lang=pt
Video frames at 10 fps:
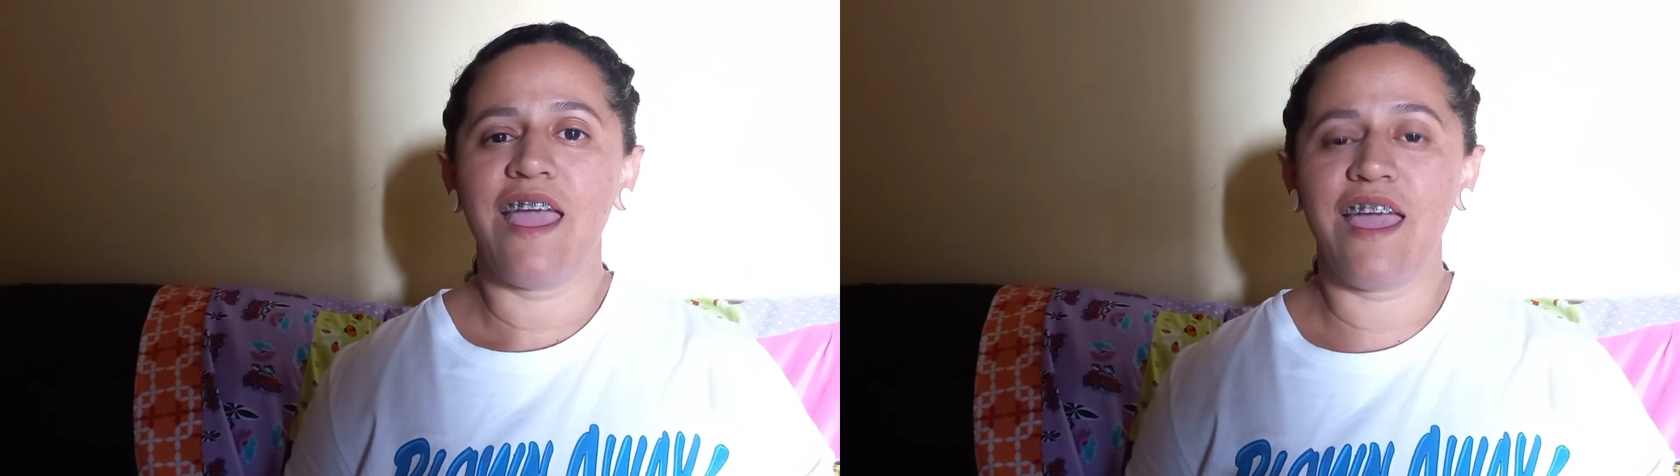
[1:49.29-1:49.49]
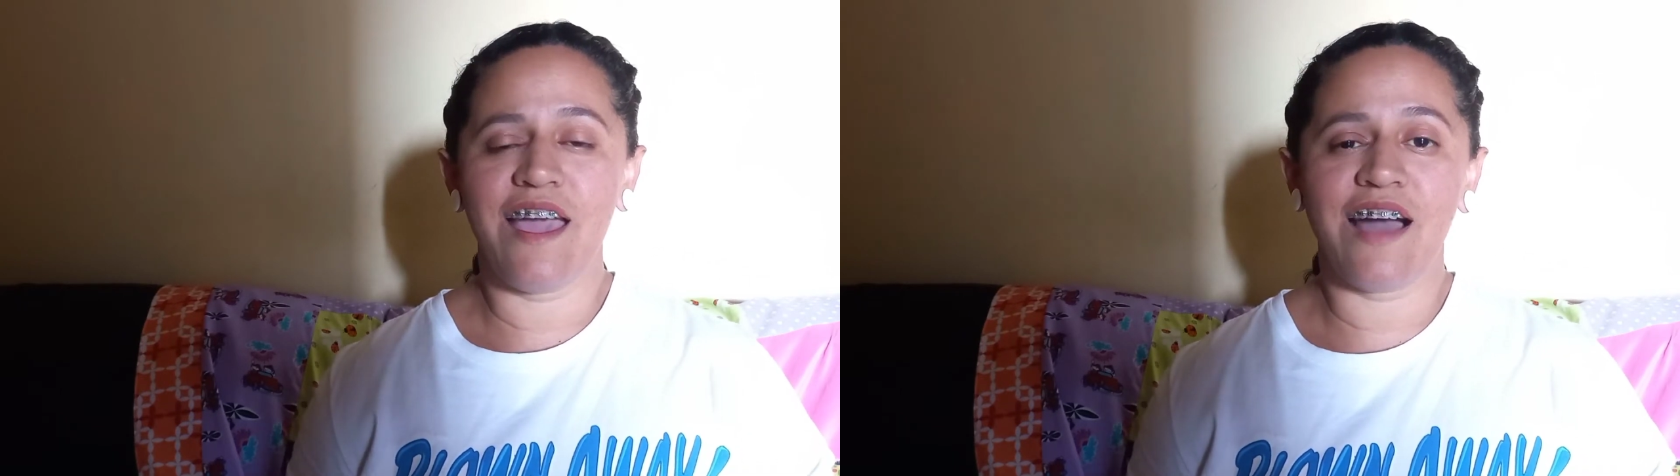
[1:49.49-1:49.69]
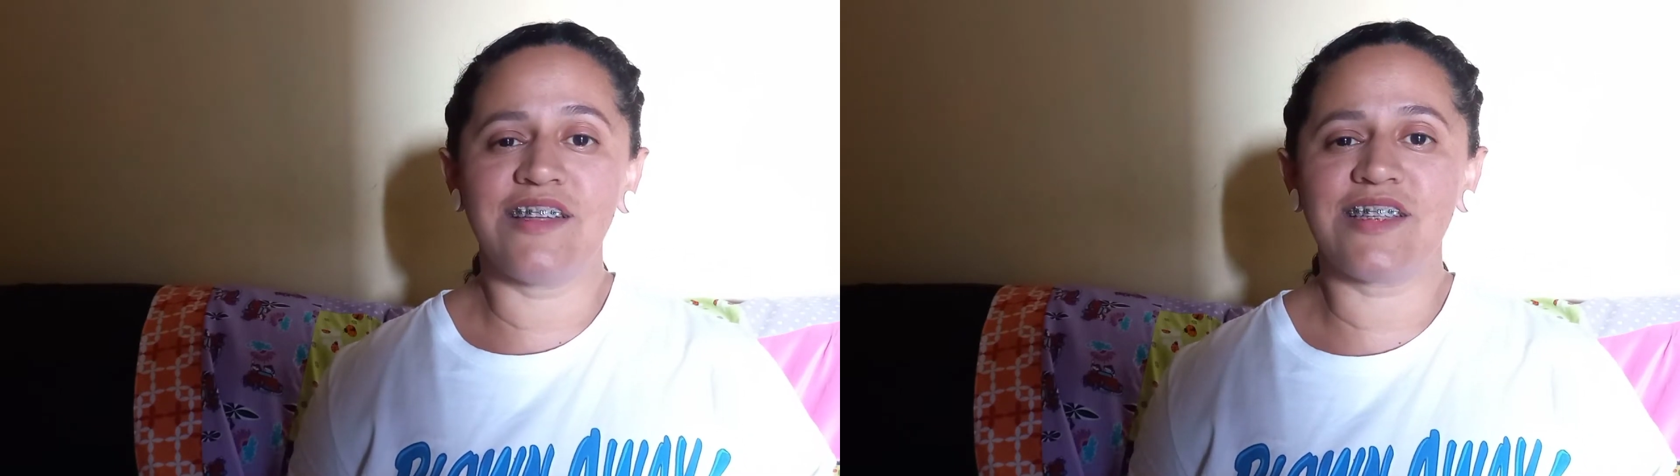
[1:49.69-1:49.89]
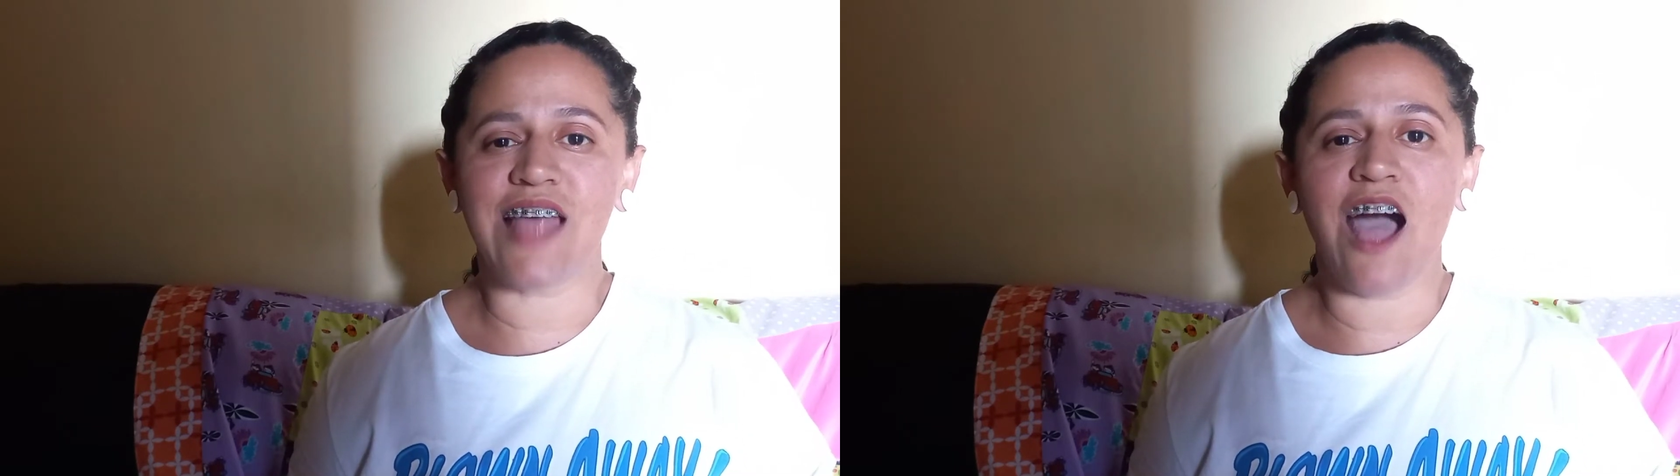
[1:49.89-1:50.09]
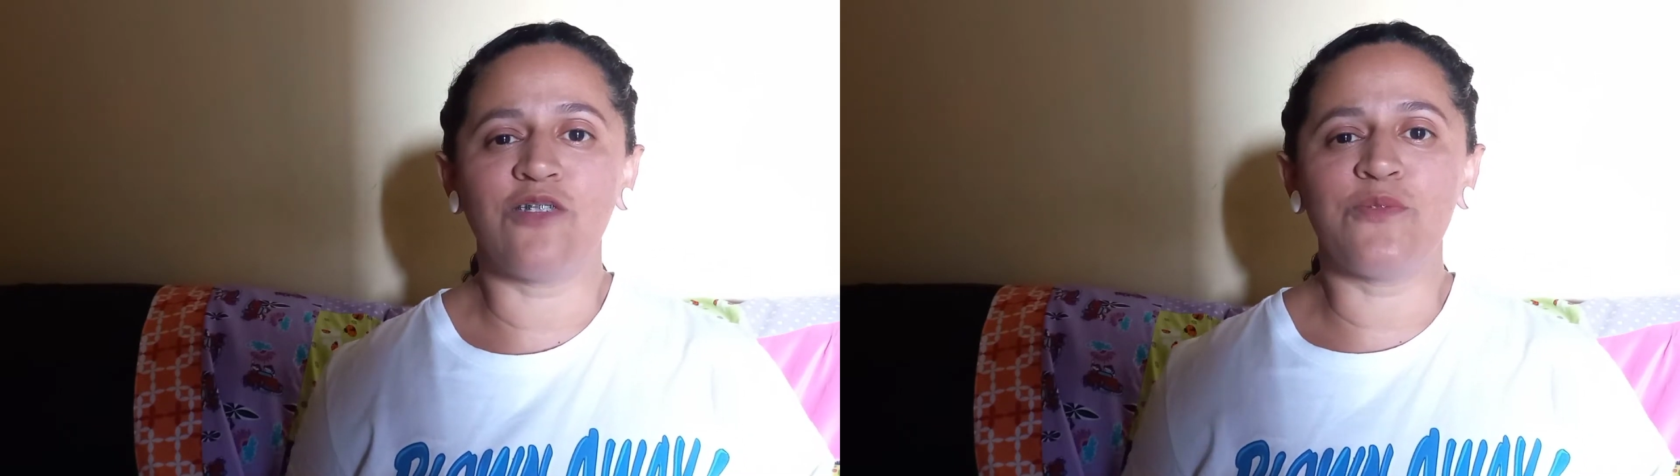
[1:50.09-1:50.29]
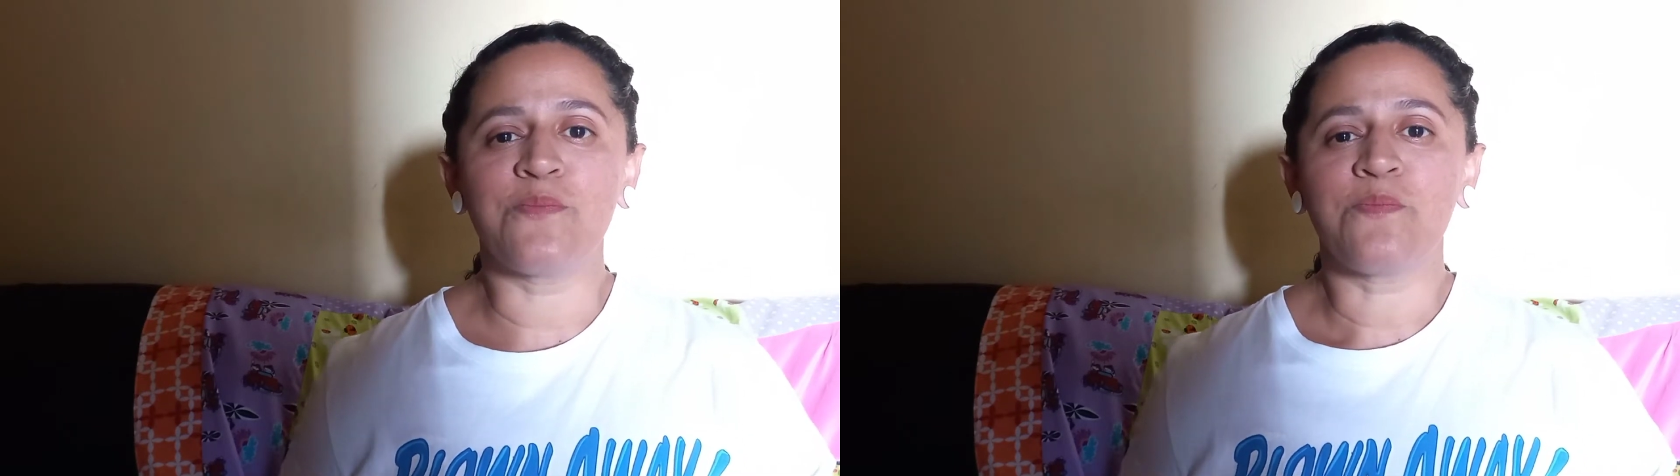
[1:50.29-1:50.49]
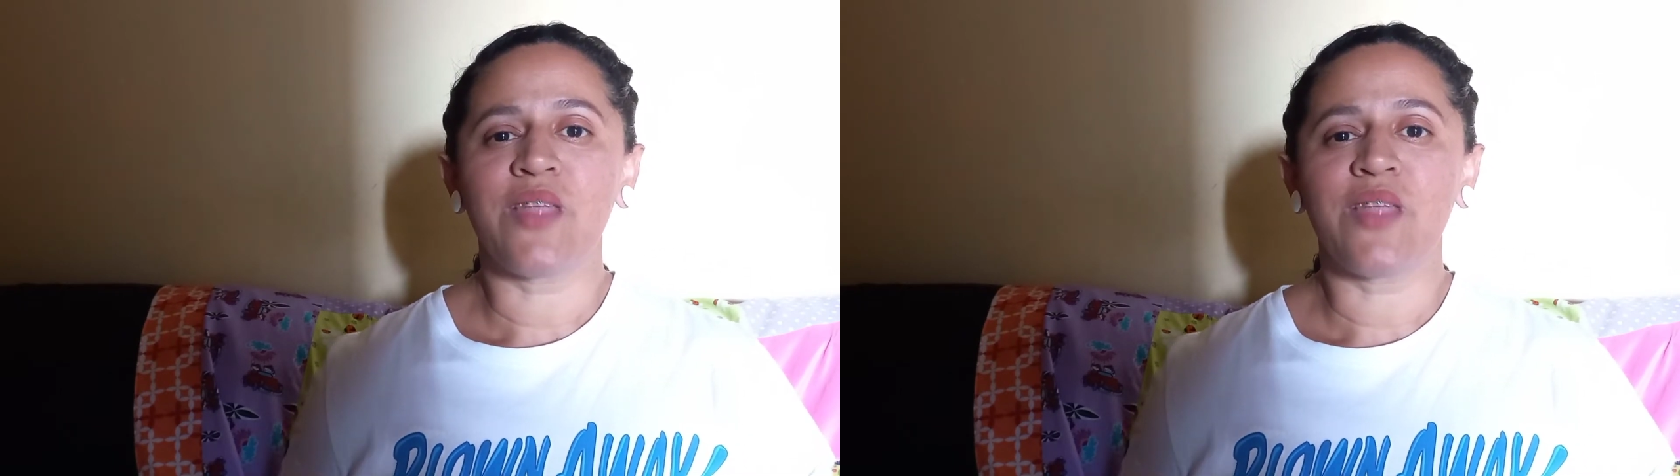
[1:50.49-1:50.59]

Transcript: realizado.